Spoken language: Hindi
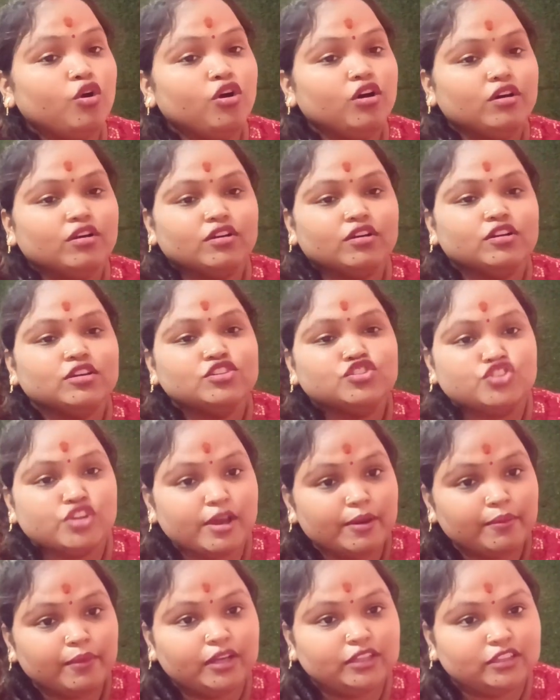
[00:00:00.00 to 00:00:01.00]
और
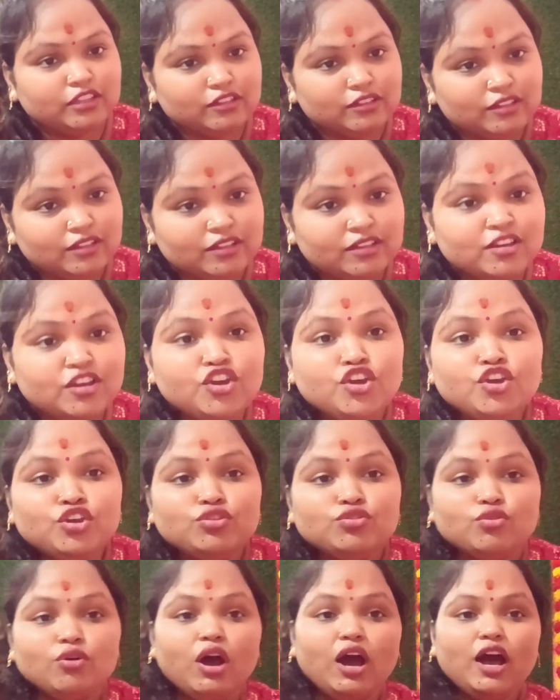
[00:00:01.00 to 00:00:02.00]
जय माता दी
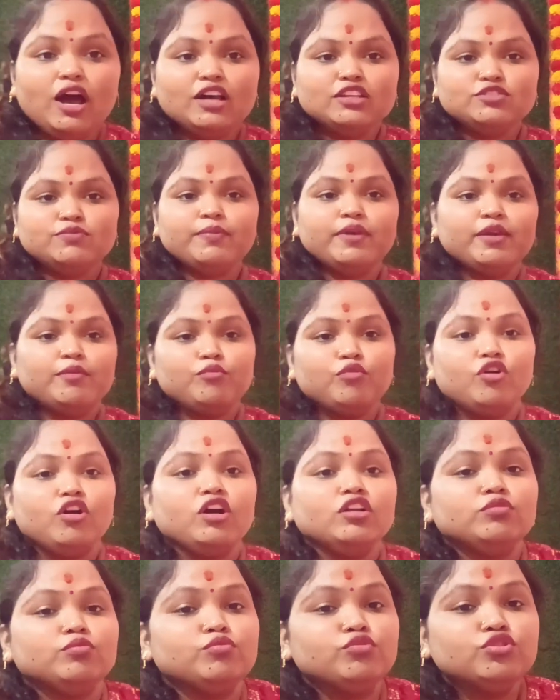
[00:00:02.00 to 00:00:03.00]
तो आज मैं
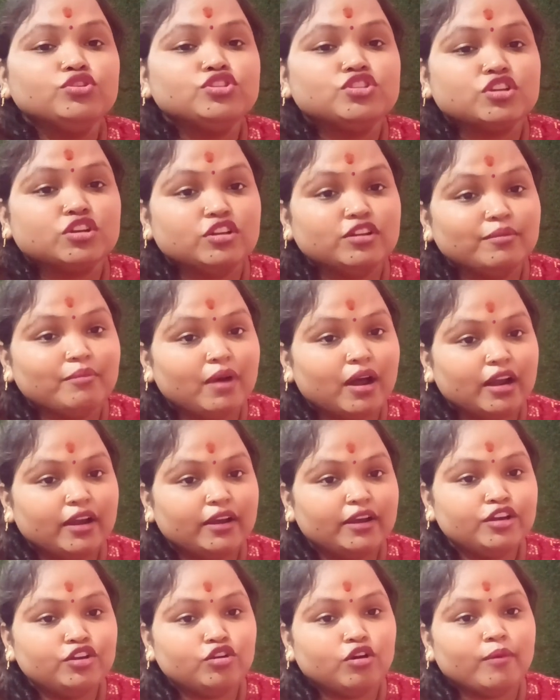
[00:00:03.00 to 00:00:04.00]
बहुत मोस्ट
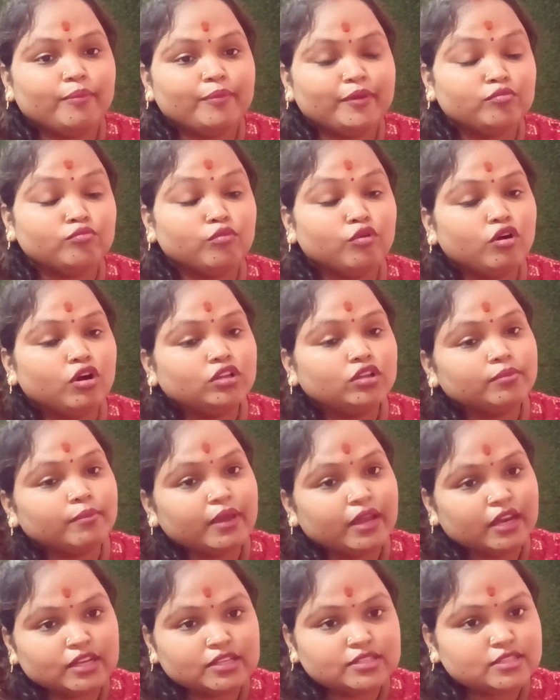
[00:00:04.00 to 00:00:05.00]
डिमांडेड टॉपिक बहुत
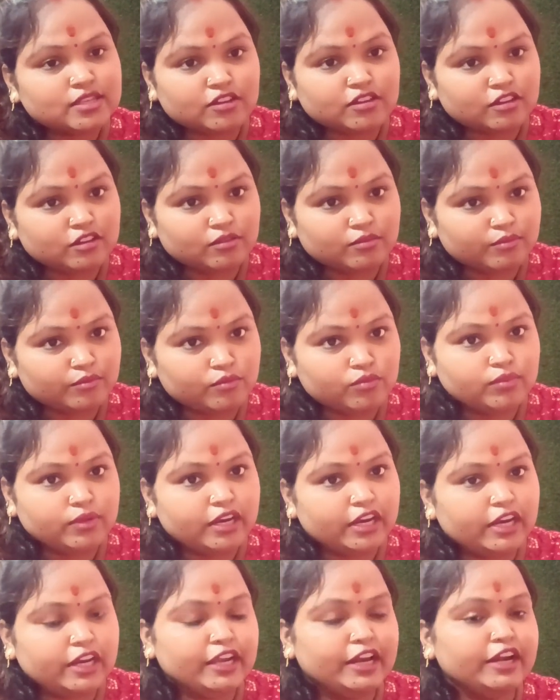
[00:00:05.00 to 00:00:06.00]
महीने से
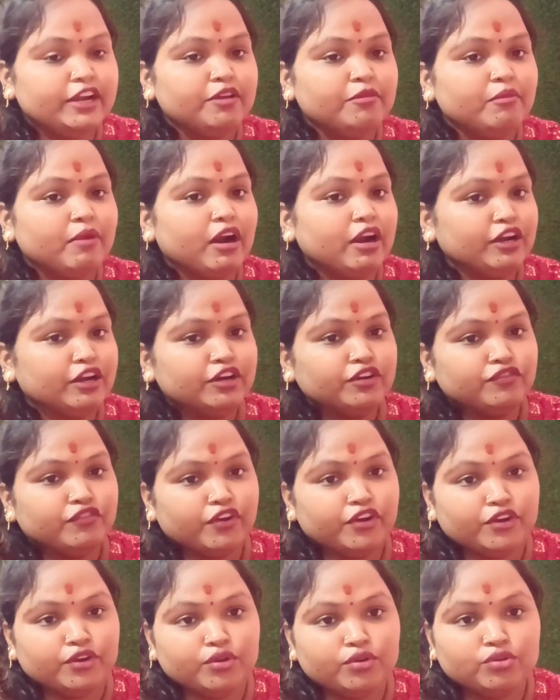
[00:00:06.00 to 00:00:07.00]
मेरे लिए डिमांडेड
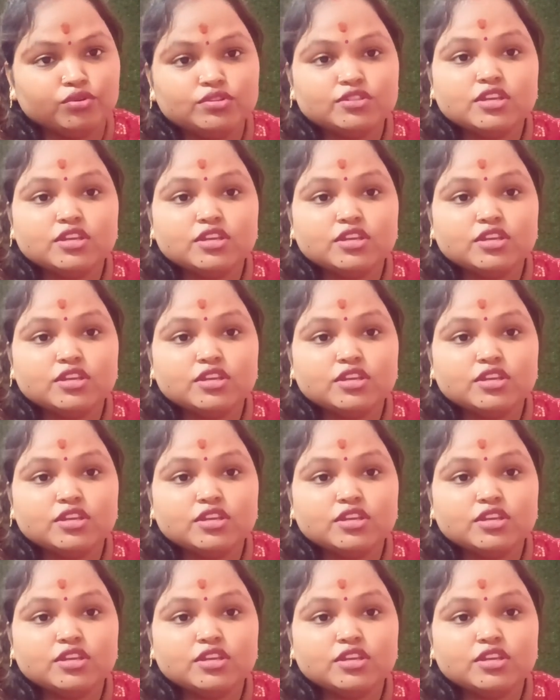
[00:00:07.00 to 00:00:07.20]
वीडियो